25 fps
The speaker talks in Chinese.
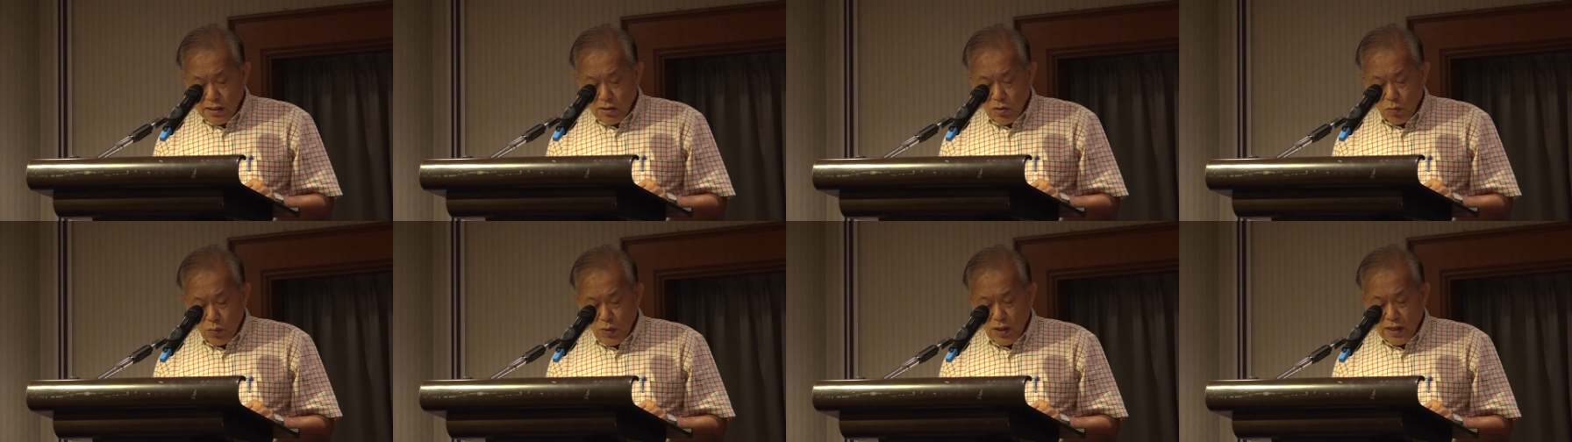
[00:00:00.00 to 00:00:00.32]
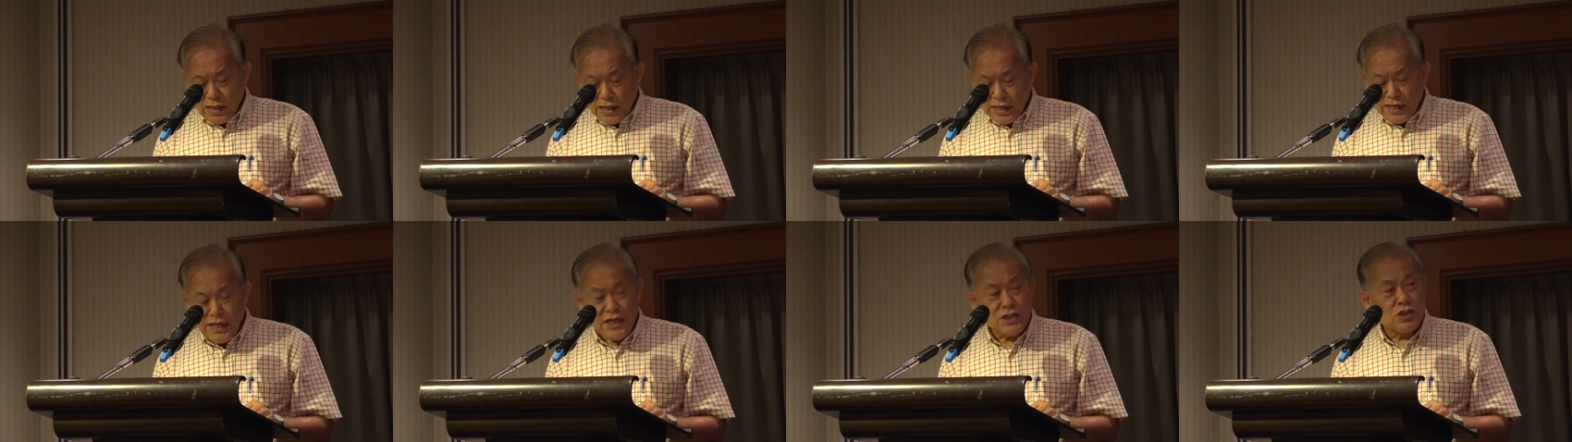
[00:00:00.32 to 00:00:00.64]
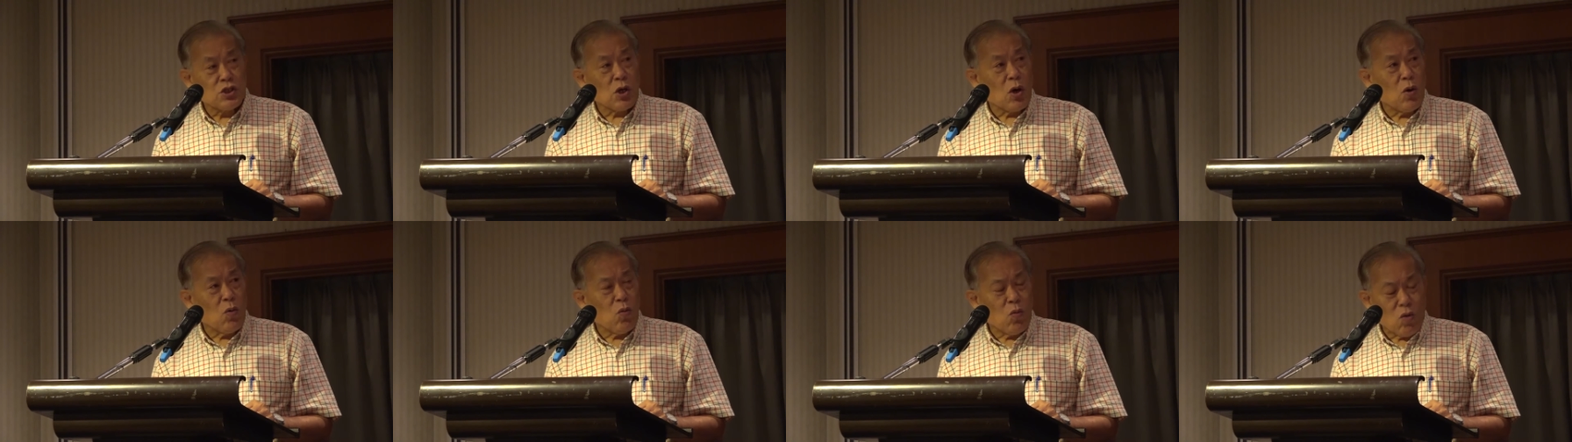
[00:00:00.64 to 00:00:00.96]
为了应
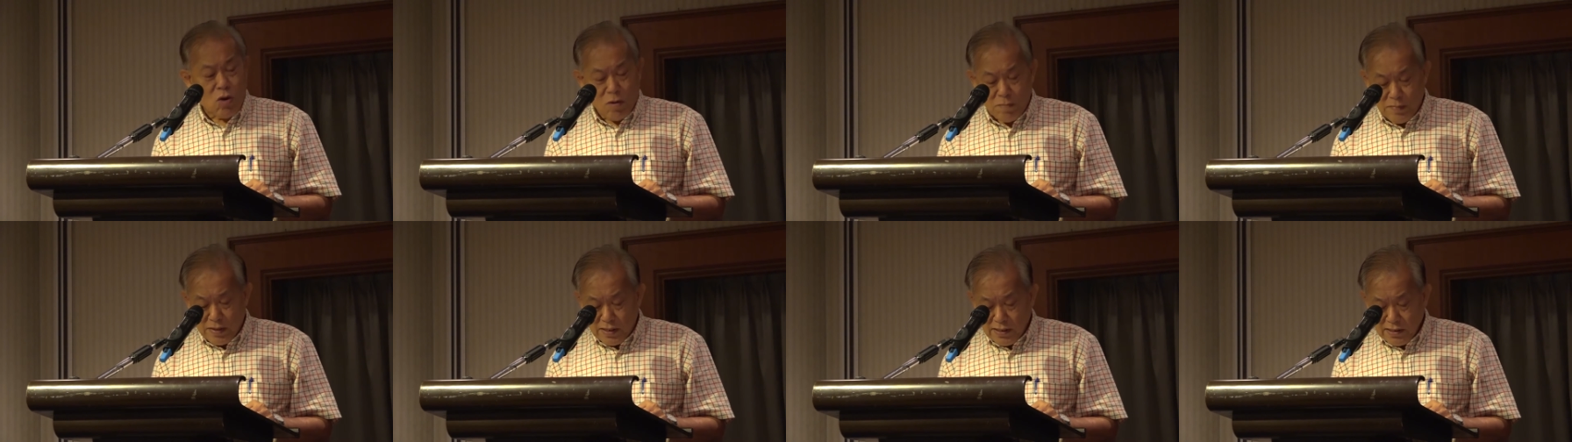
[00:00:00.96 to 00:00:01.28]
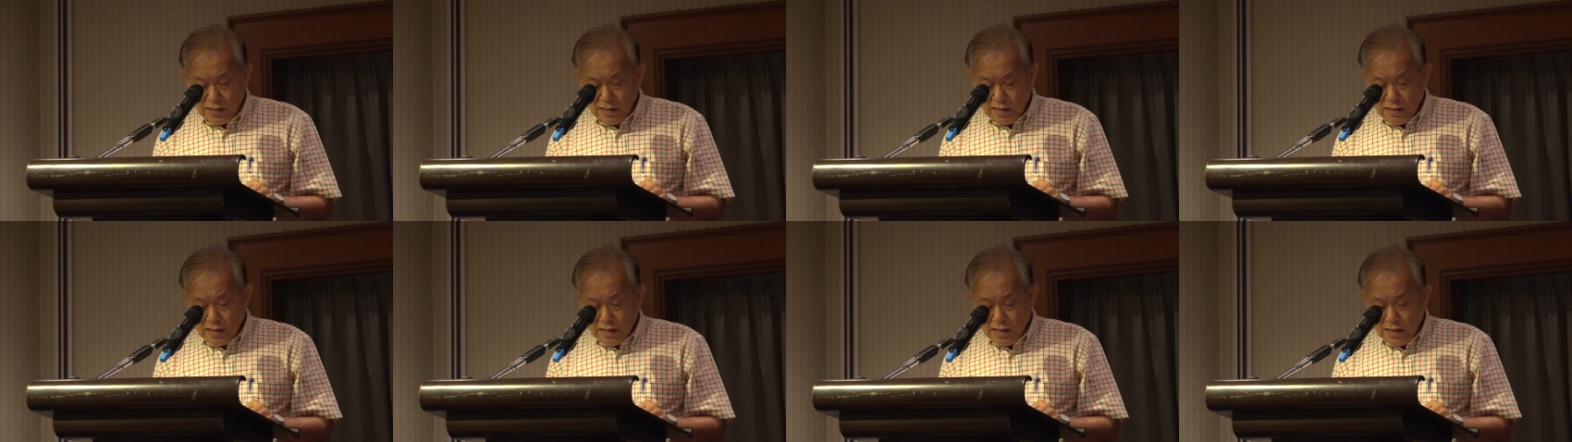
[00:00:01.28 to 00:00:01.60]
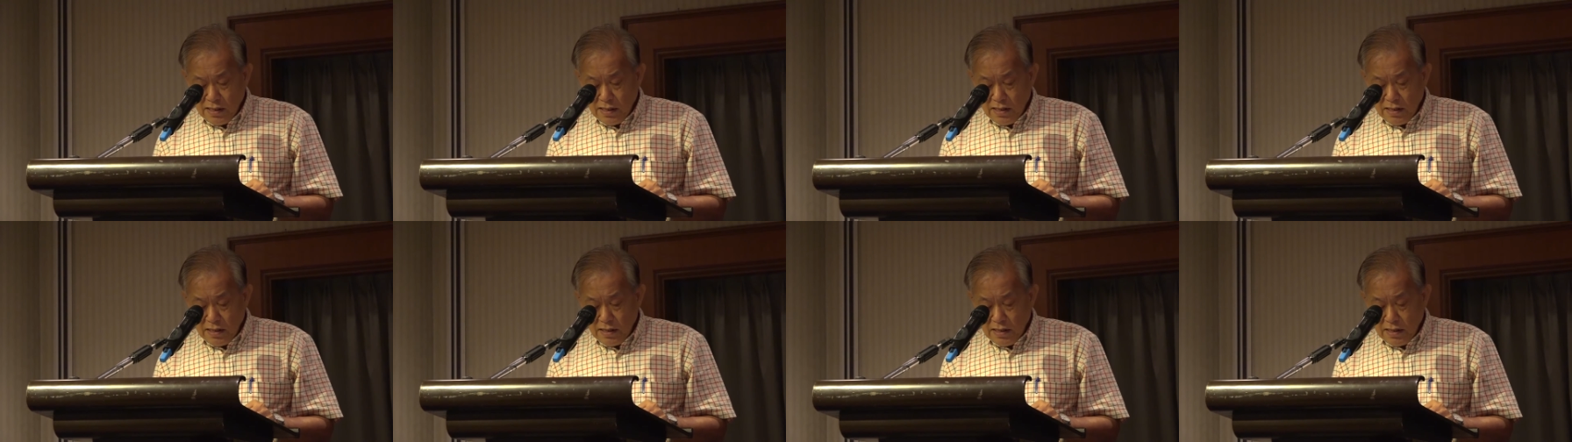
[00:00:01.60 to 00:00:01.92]
酬我们
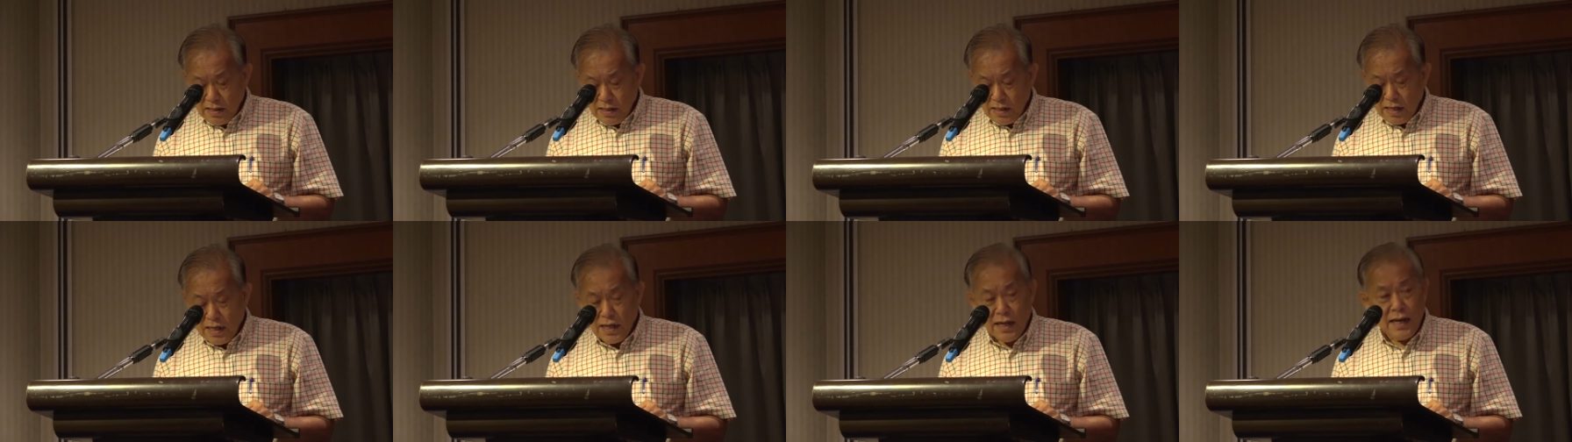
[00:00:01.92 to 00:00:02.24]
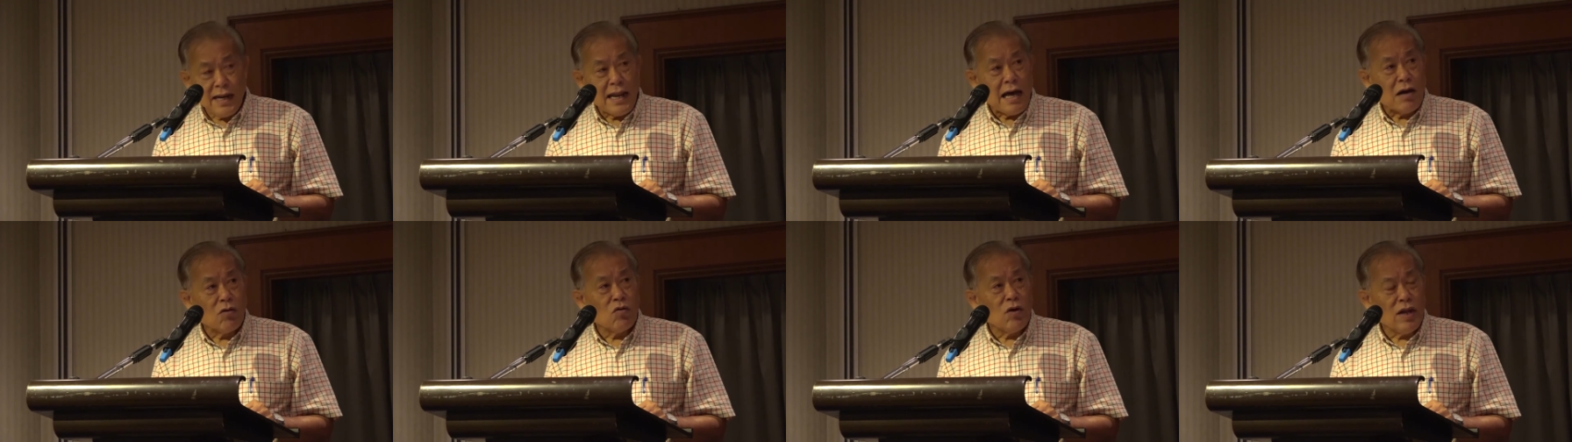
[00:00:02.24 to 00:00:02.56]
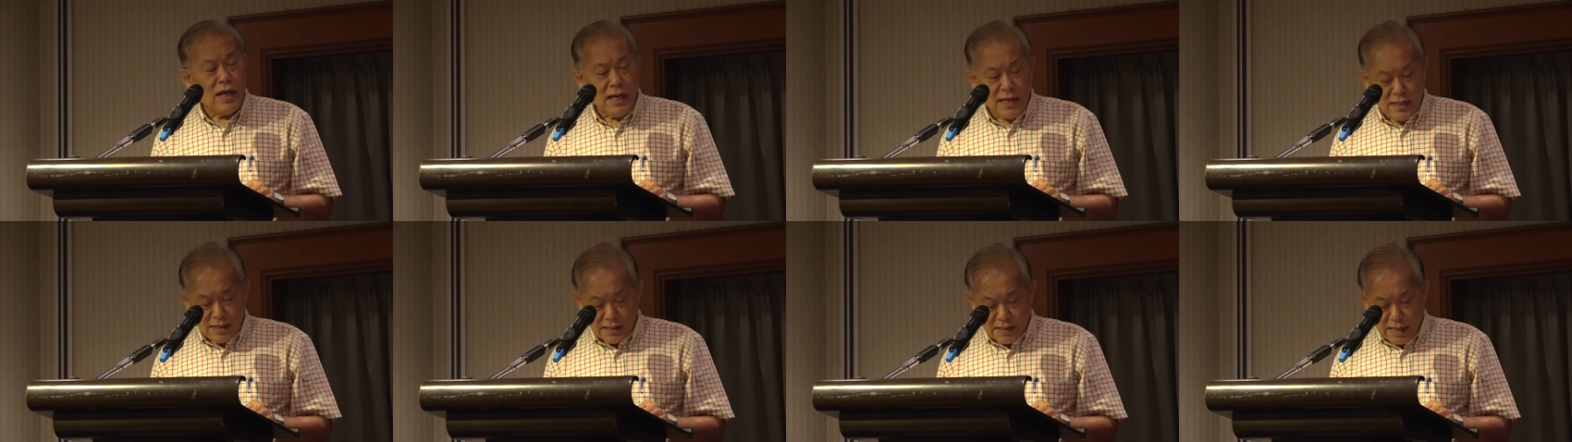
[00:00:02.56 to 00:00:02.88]
而劳
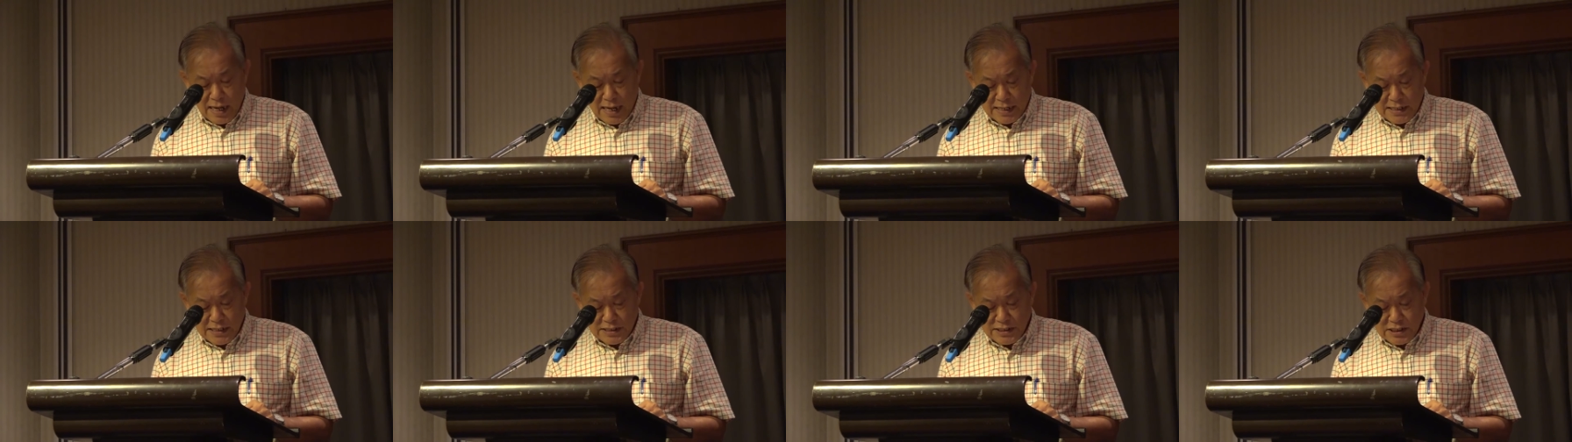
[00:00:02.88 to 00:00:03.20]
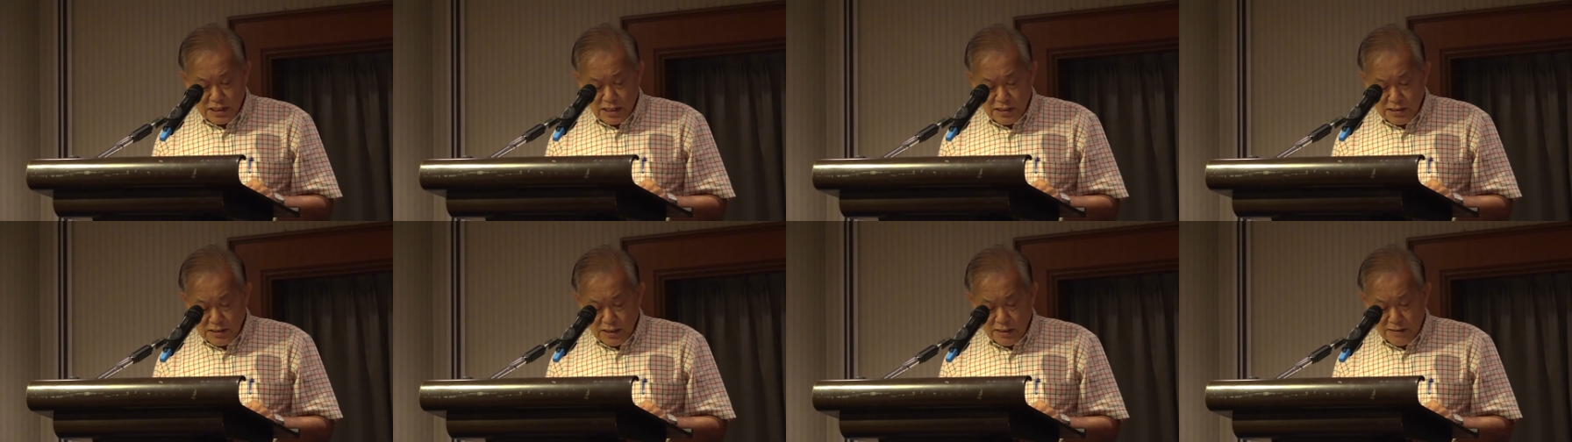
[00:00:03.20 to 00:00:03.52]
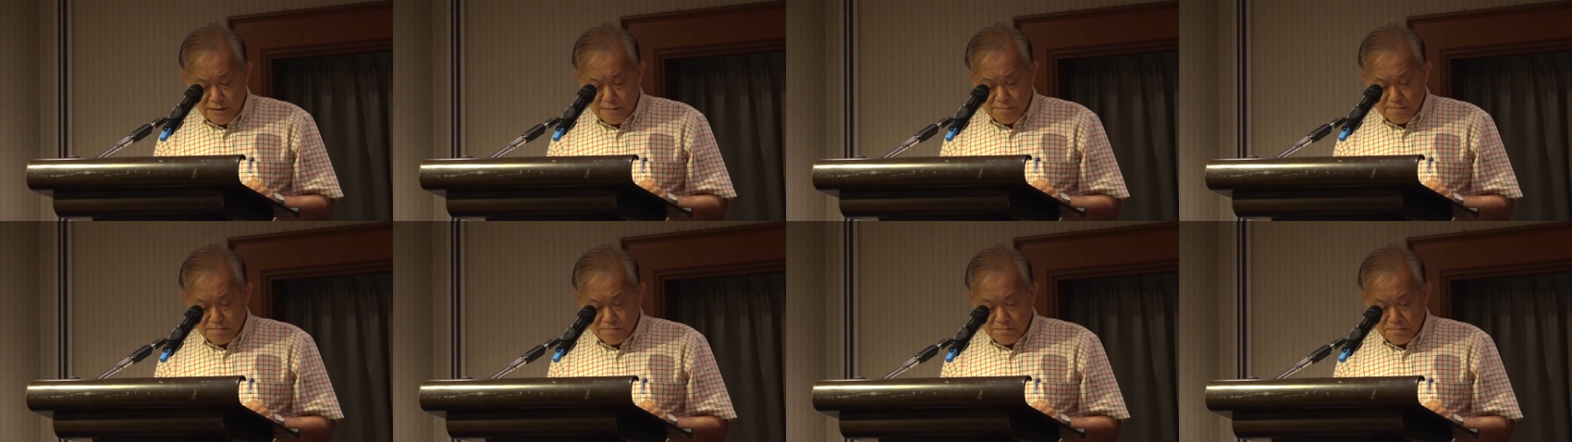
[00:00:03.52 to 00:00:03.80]
累了他的身体。